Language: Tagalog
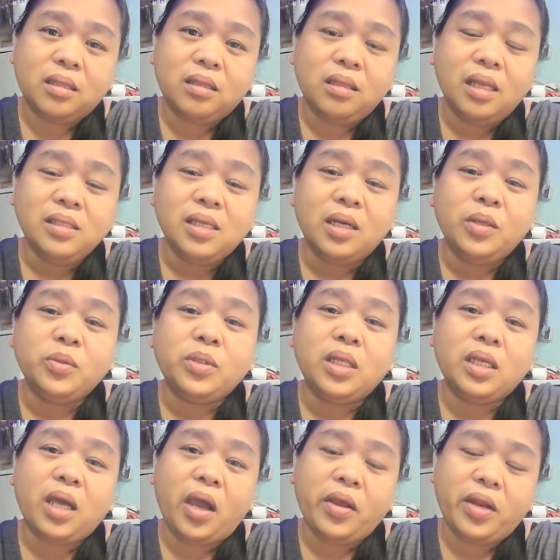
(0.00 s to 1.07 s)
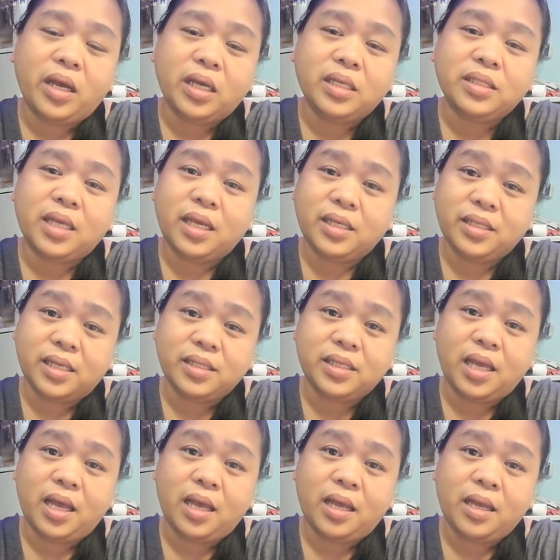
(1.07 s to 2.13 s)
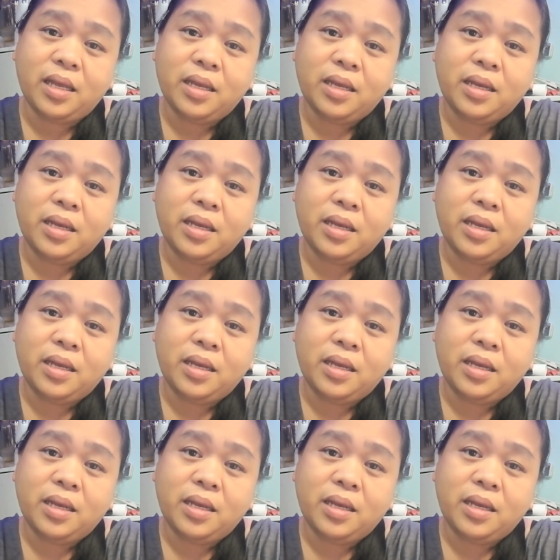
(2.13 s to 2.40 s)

na sagutin kayo ng isa-isa sa